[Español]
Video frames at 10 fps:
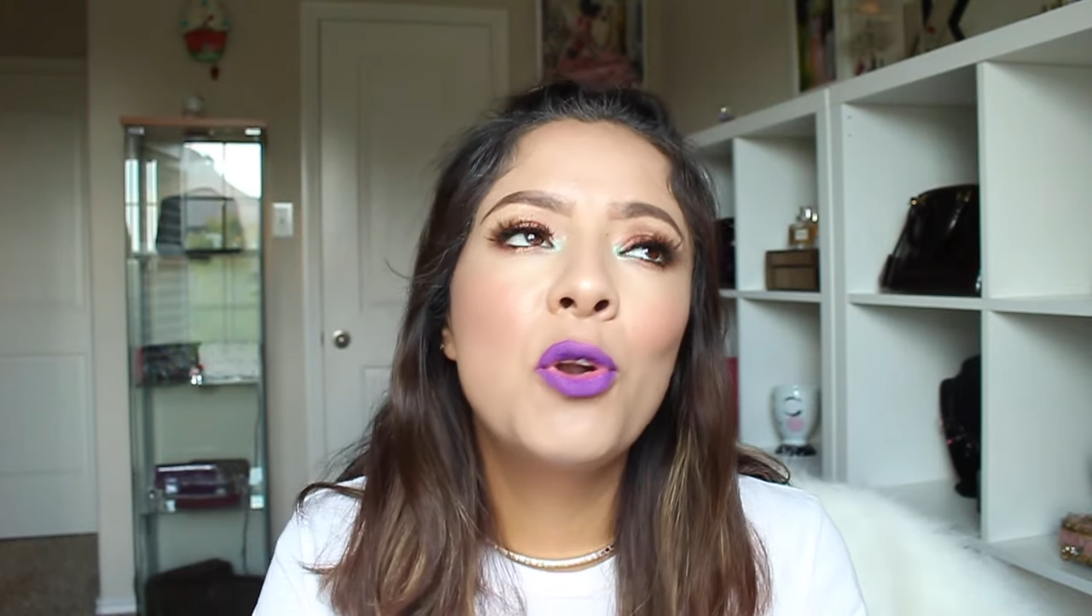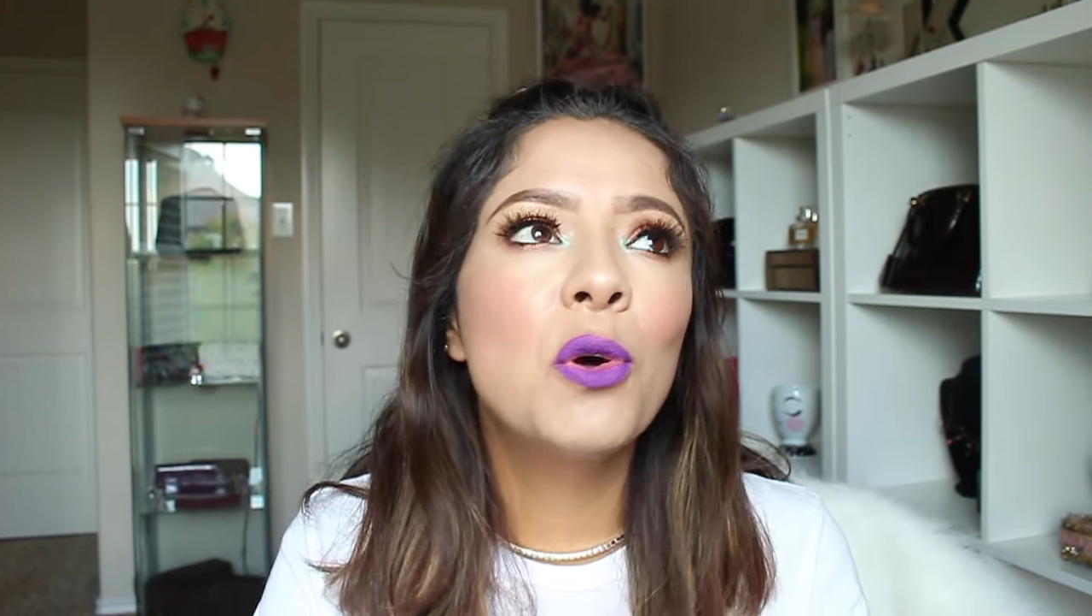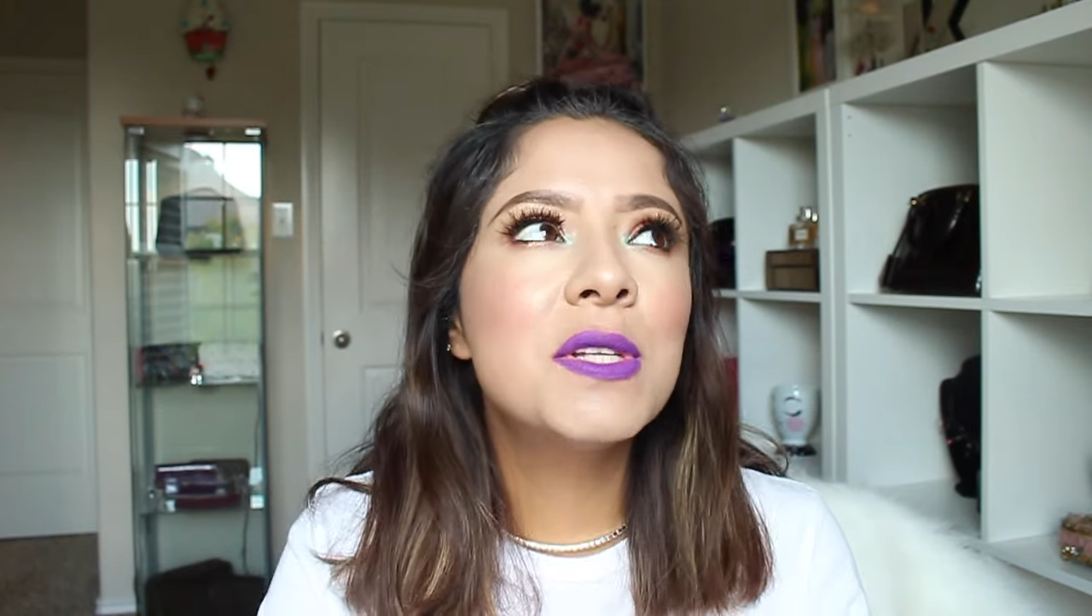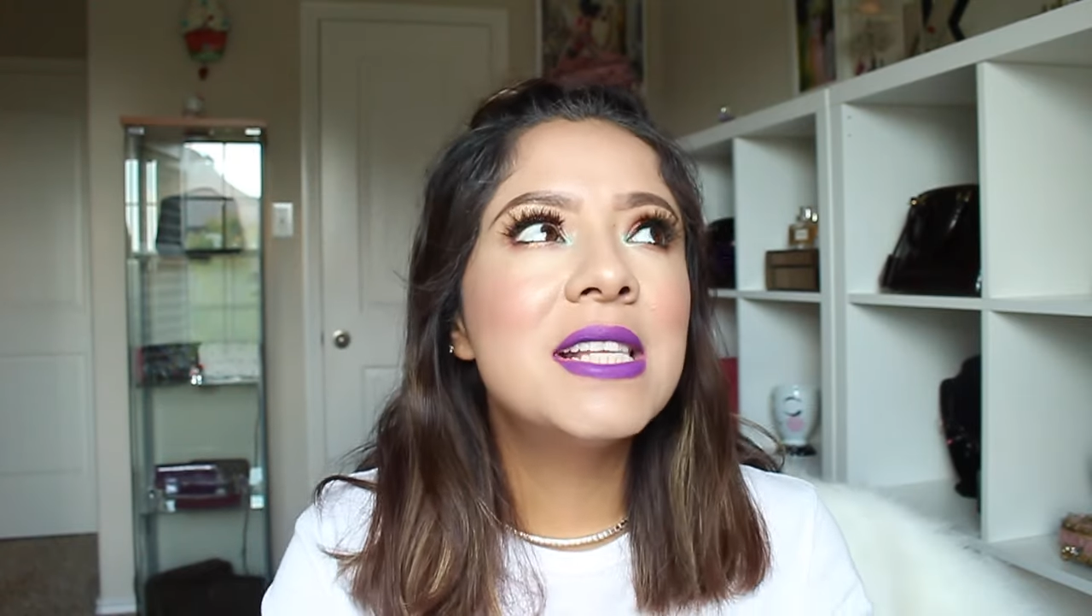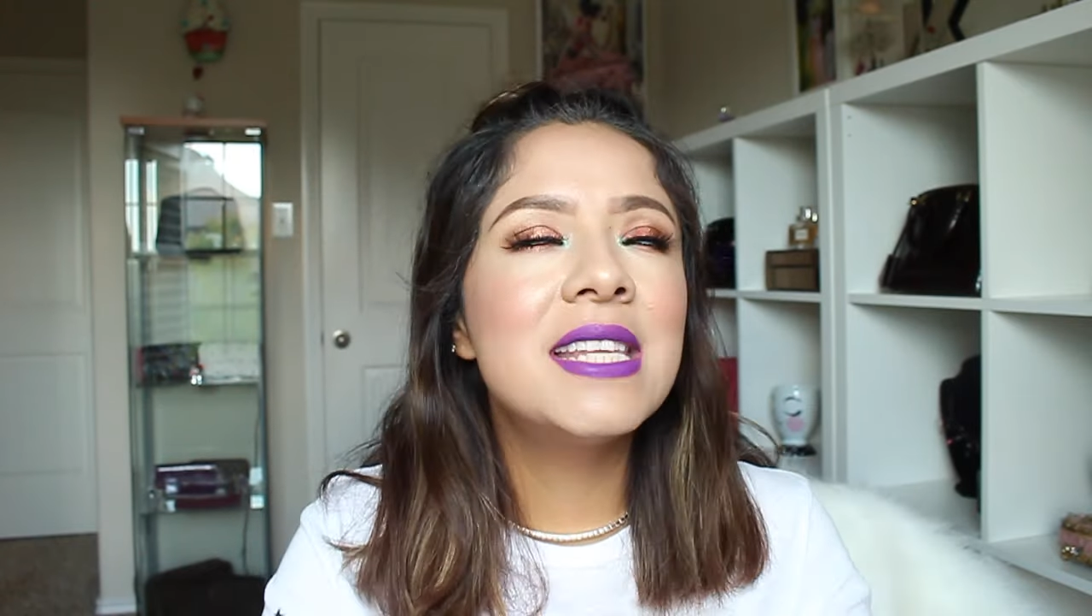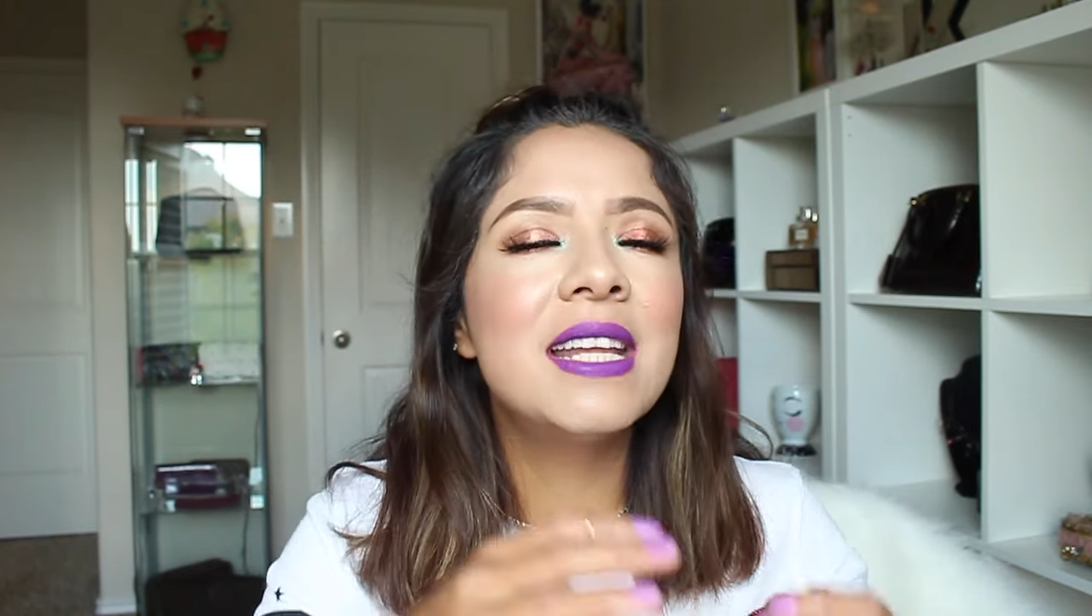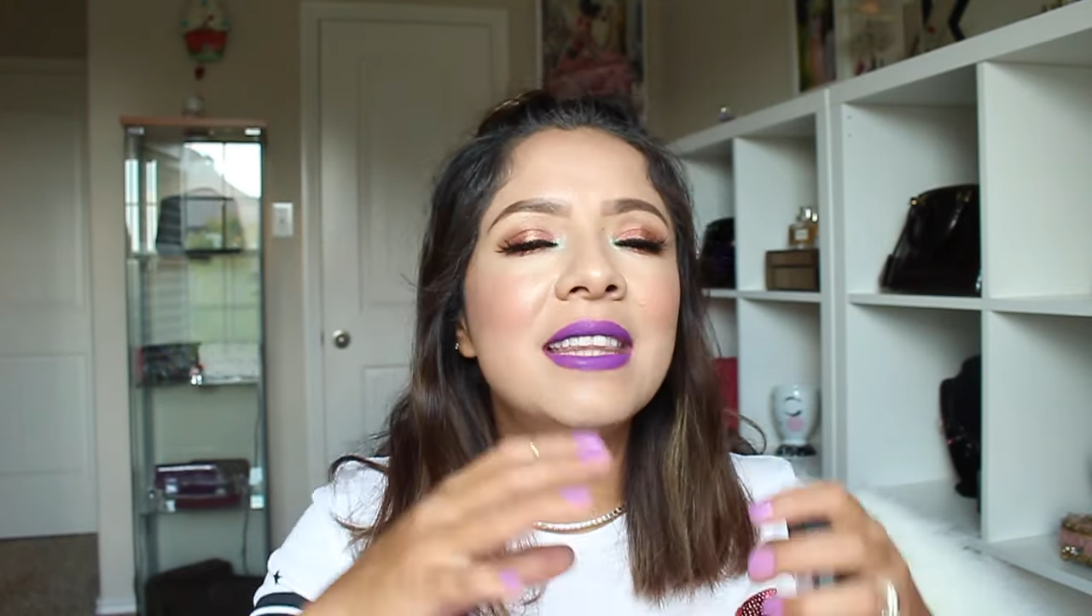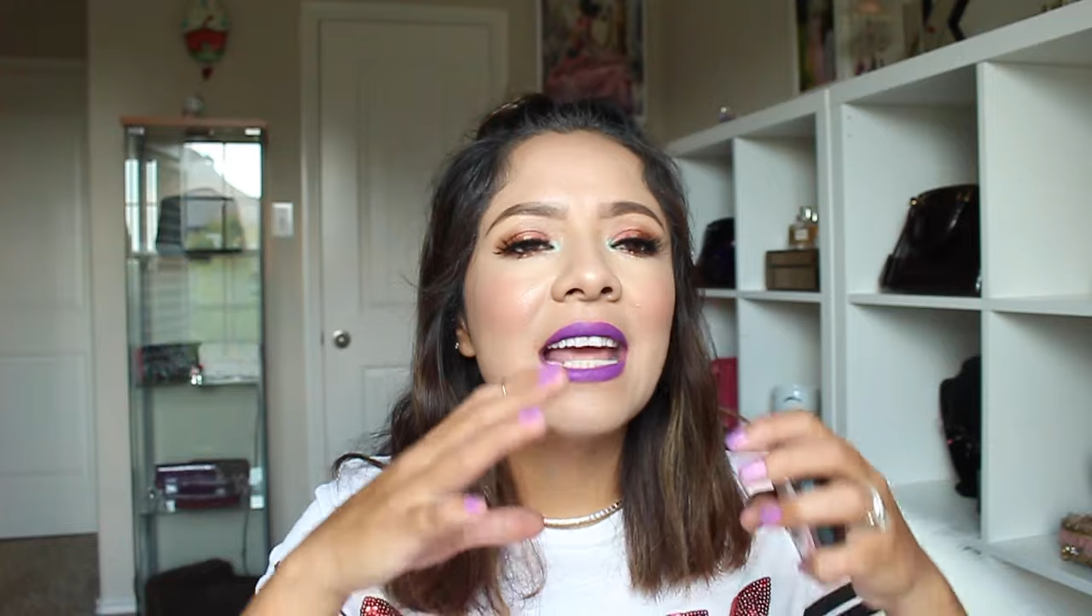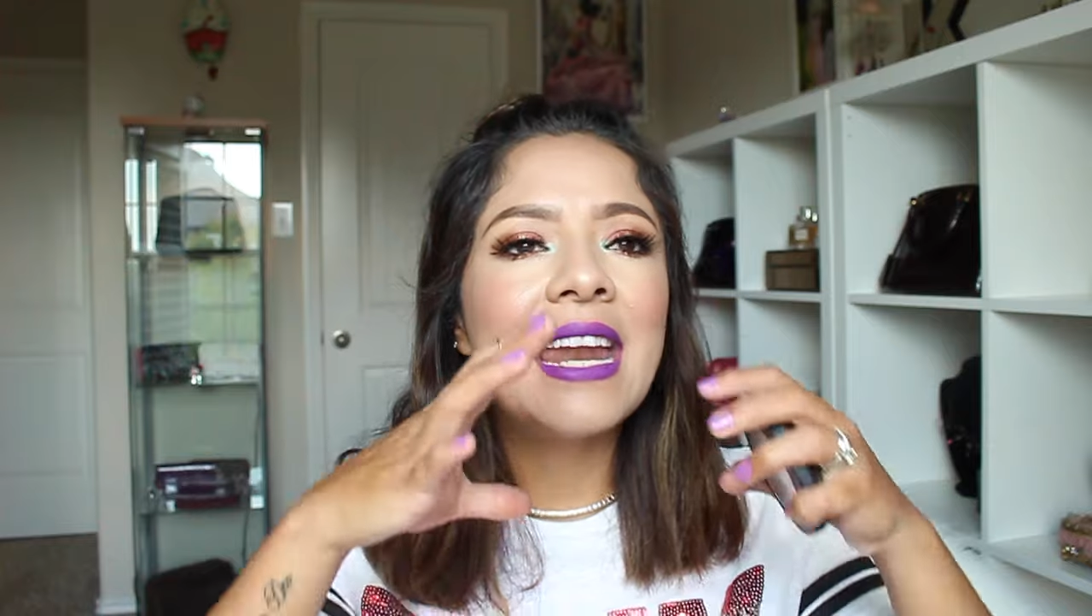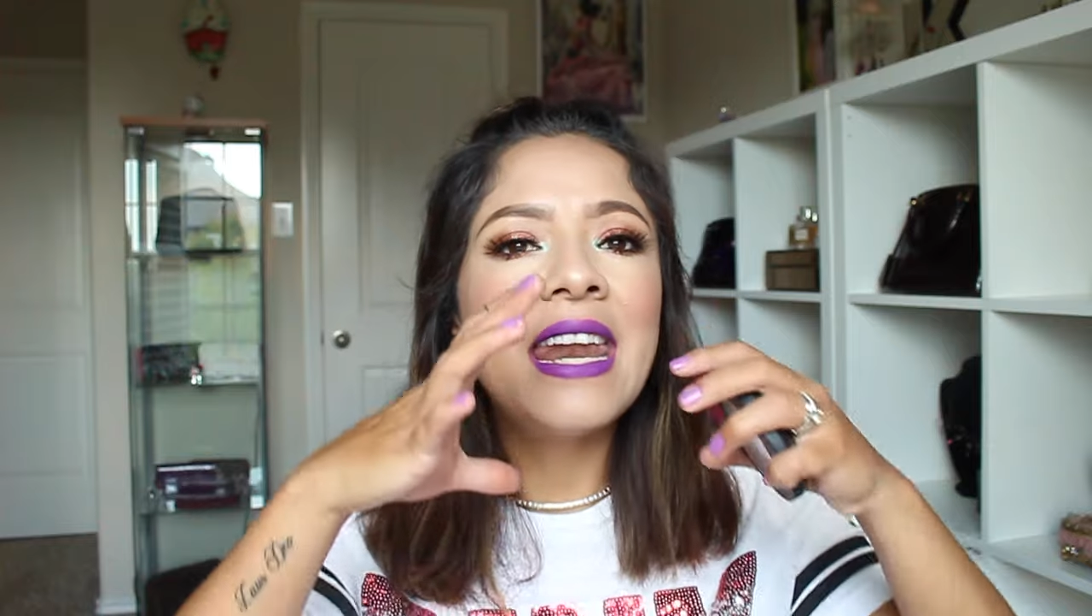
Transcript: No se siente